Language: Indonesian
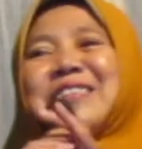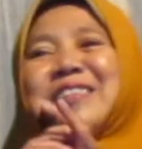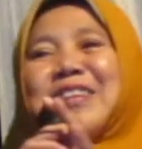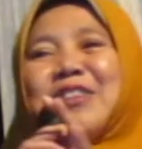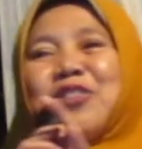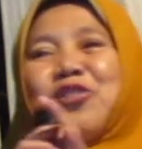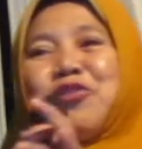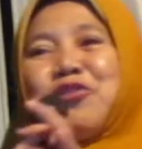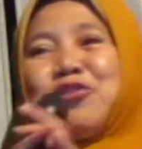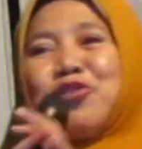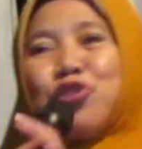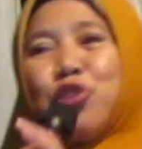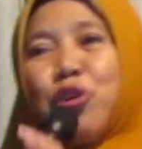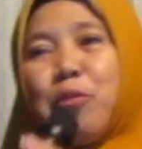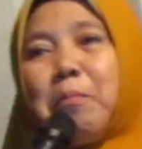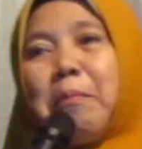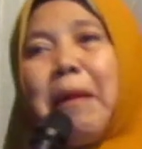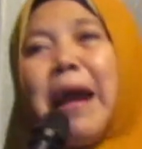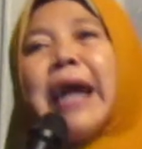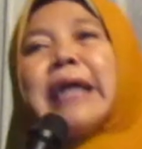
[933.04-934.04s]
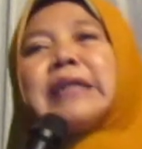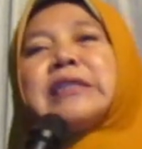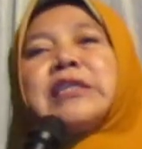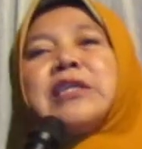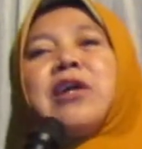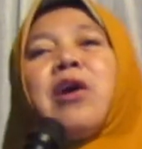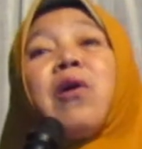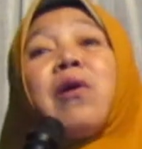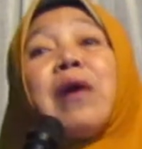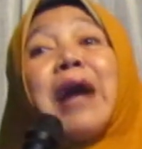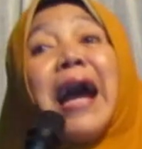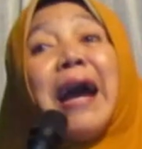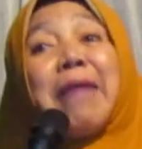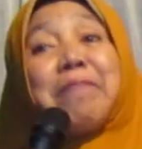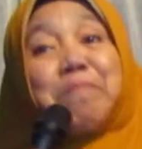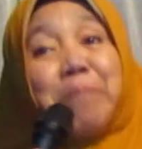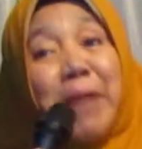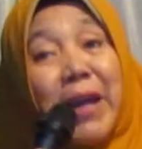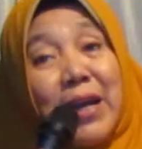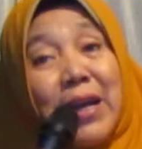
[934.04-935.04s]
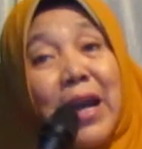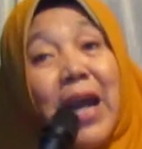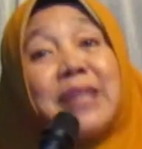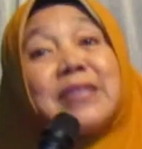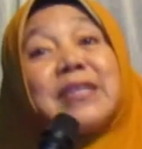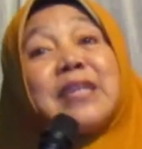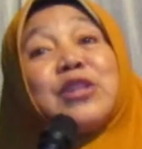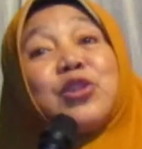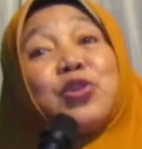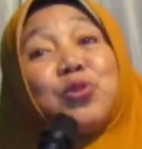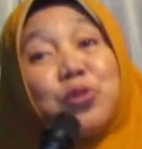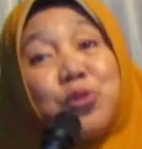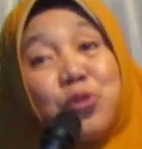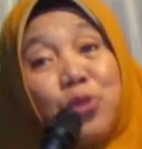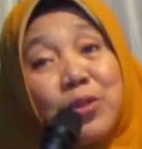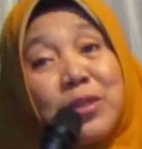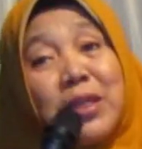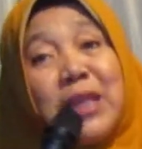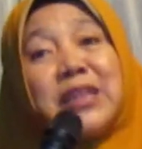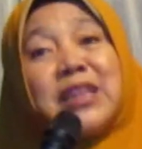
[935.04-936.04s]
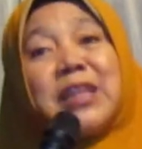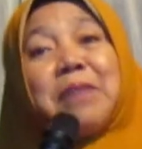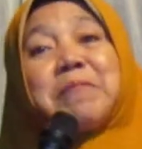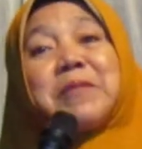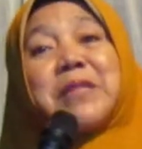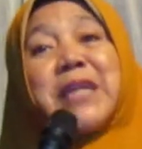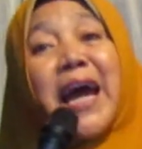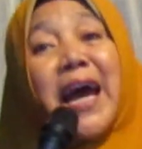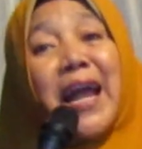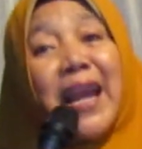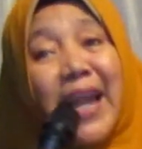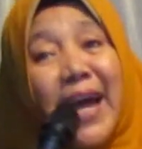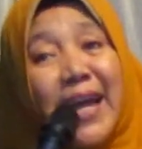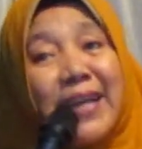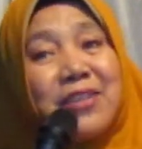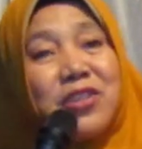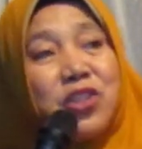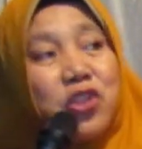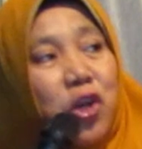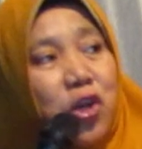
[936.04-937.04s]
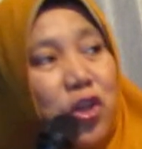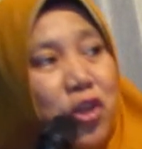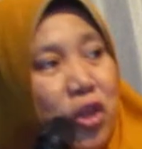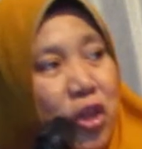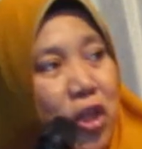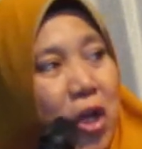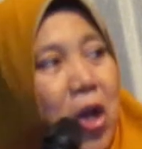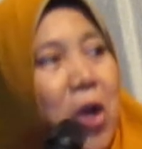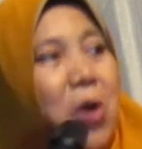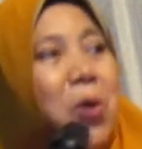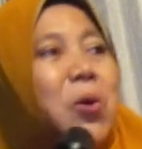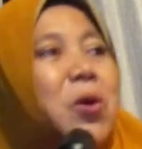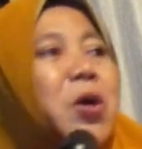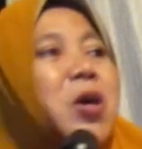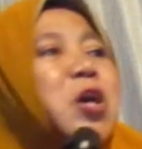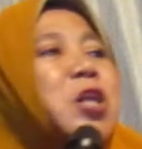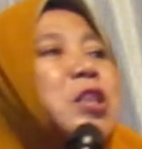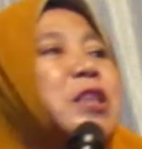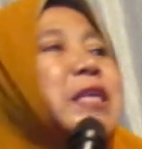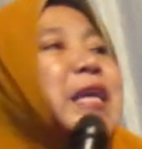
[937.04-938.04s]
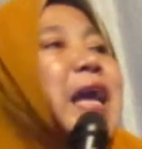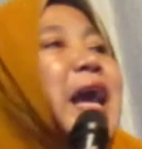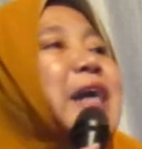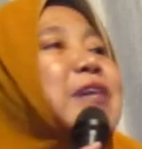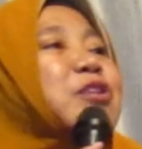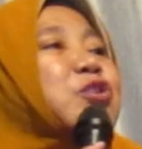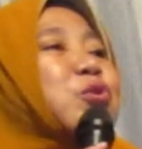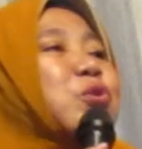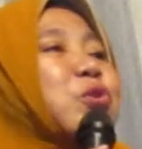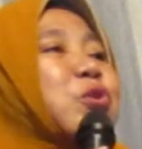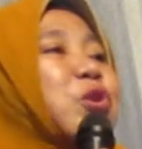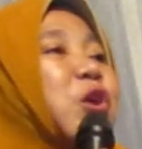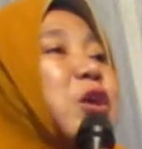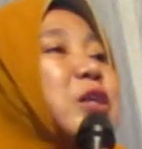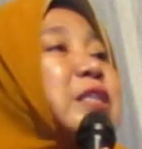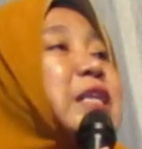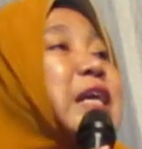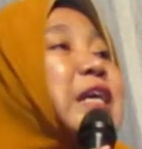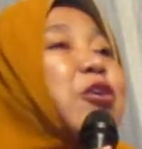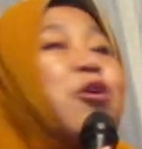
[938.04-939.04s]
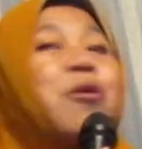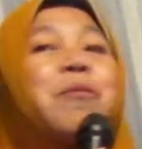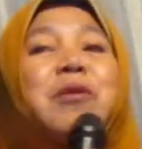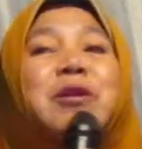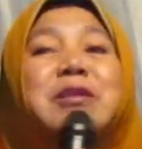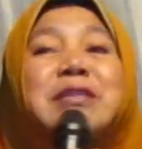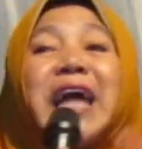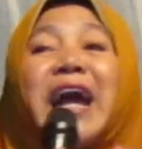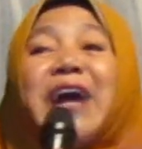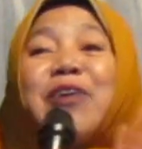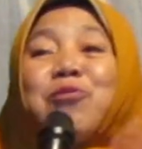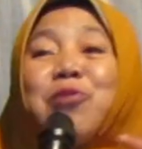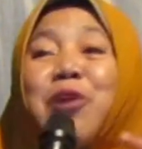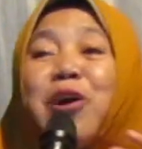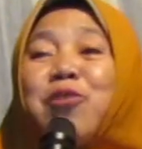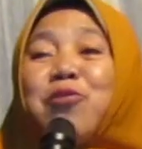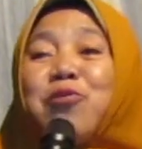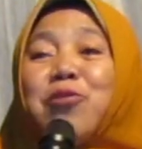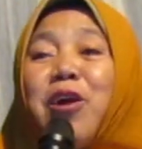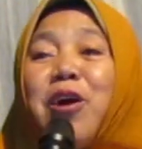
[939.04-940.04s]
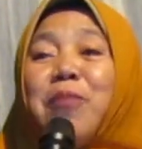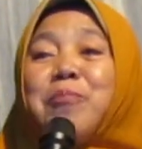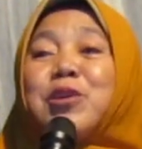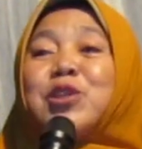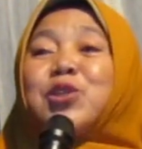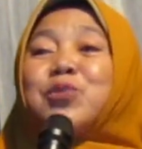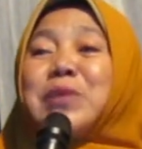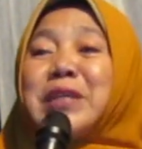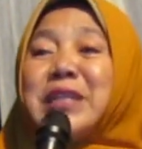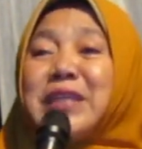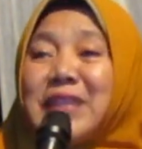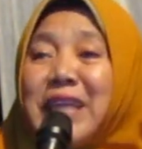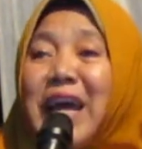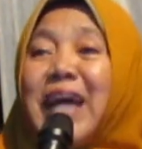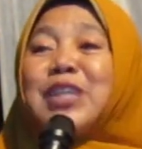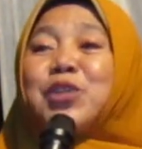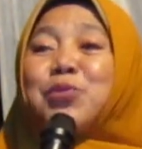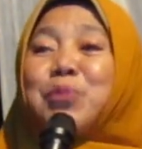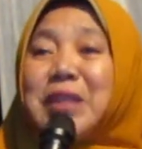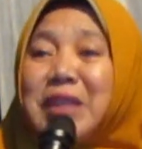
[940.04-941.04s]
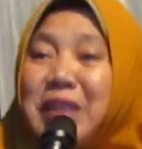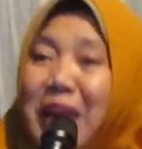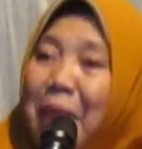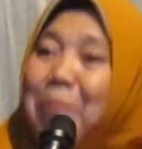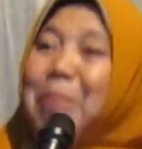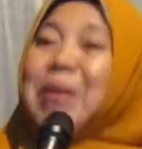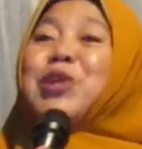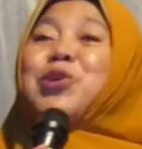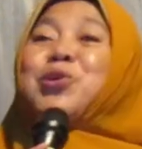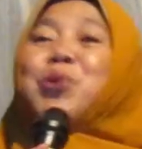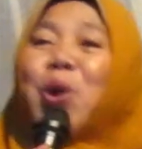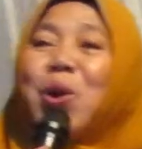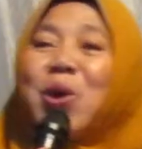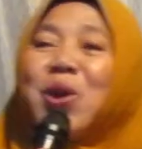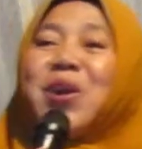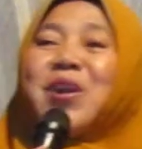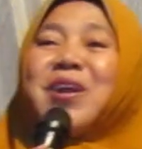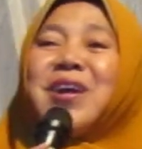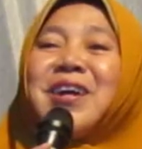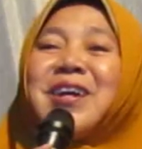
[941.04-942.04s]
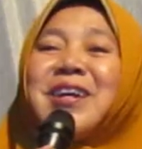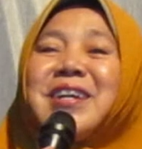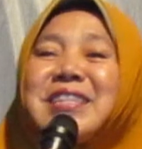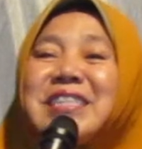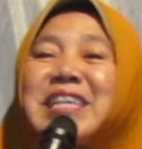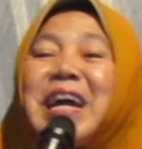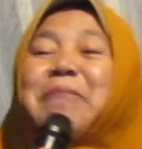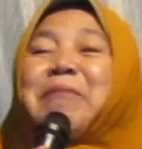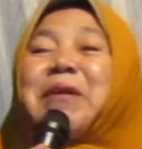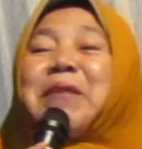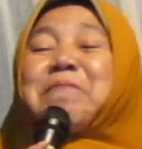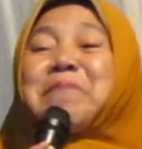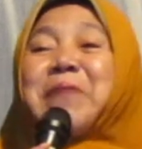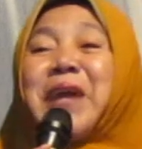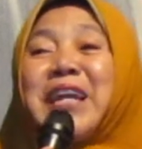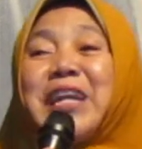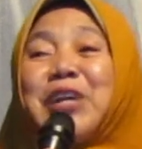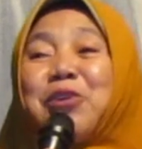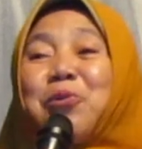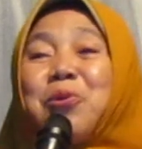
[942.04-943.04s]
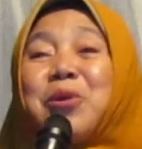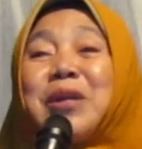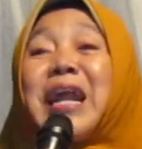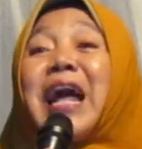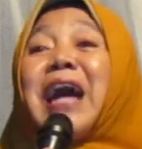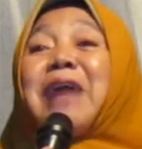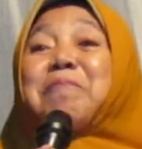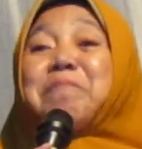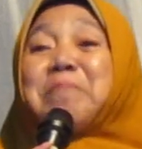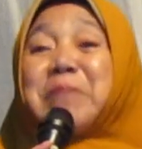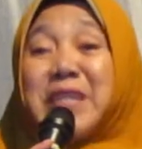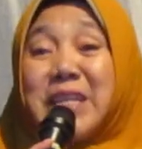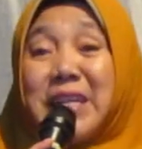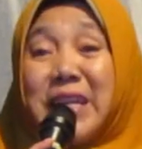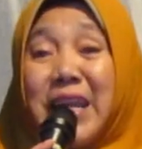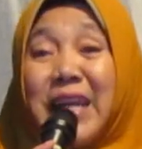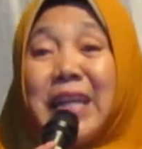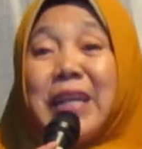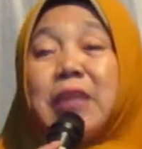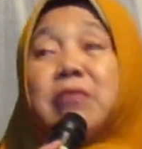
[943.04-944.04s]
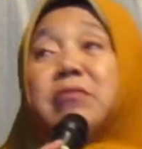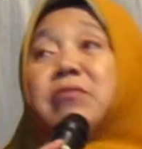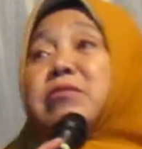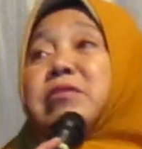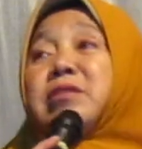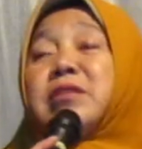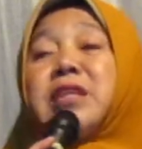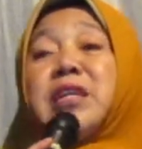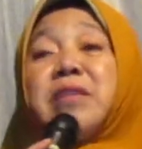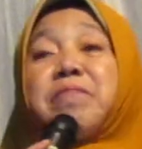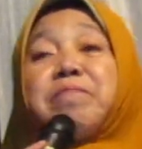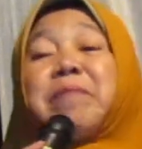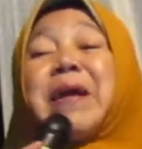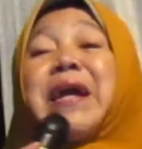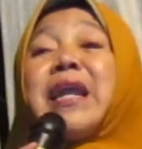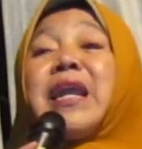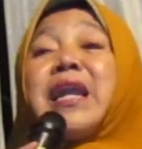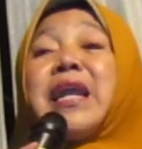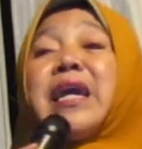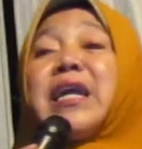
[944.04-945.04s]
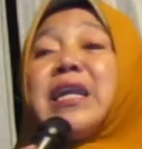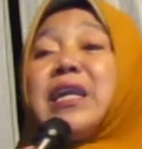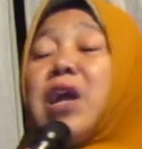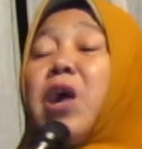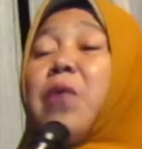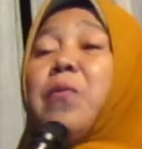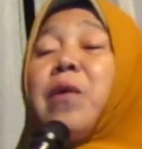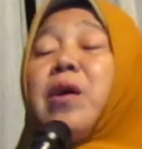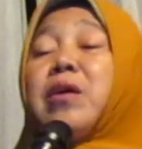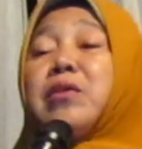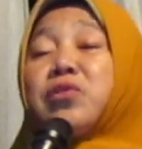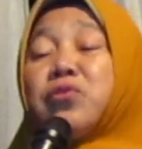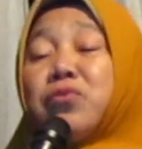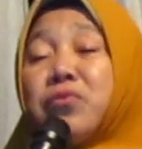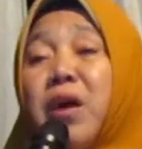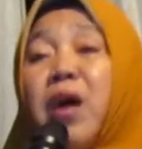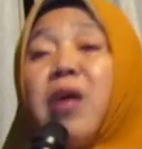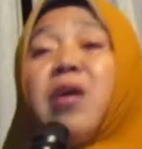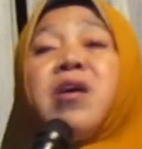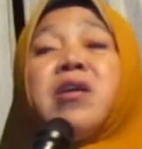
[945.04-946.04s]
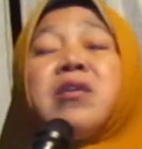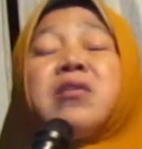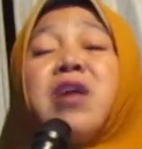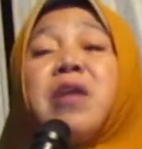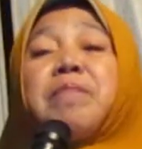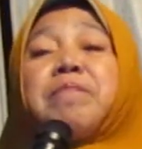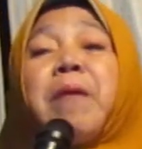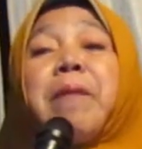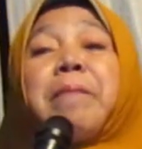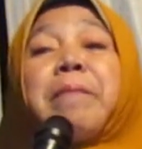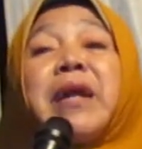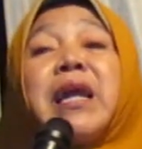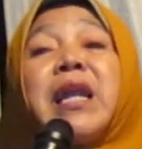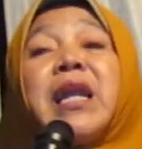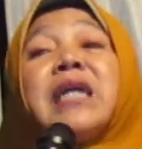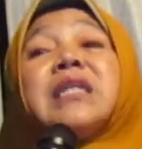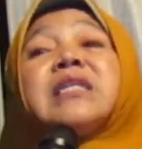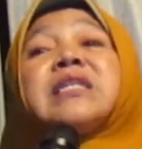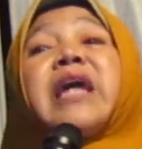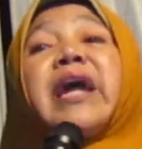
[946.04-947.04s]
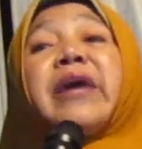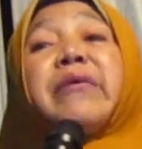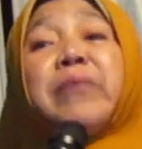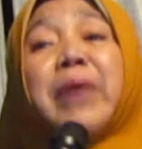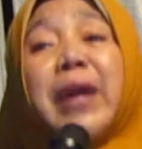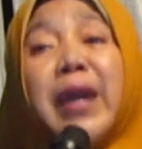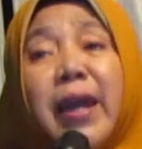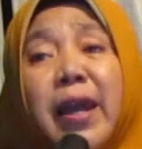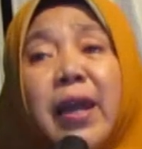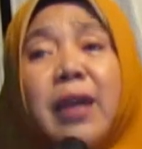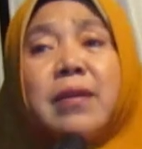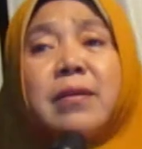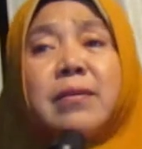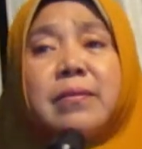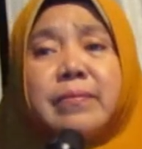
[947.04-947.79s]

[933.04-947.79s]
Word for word: setuju masih kabeh gak setuju tetap jalan contoh tiang junggo sing umur sak kula kula umur swidak swidak mendur Zaman biar niku rabine niku dipilih na wong tua na pemeleh dewe